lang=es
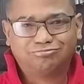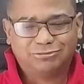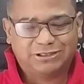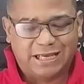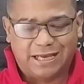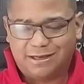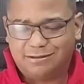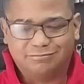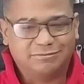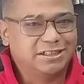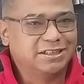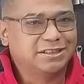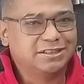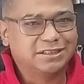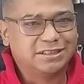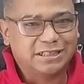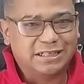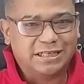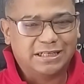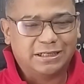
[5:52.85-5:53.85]
O sea,
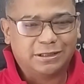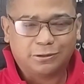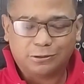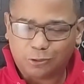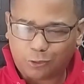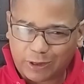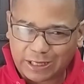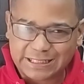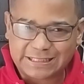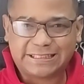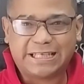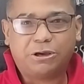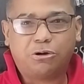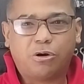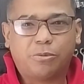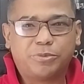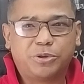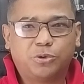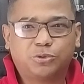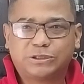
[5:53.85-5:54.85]
lo que les
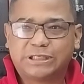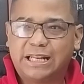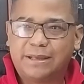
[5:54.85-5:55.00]
digo, amigos,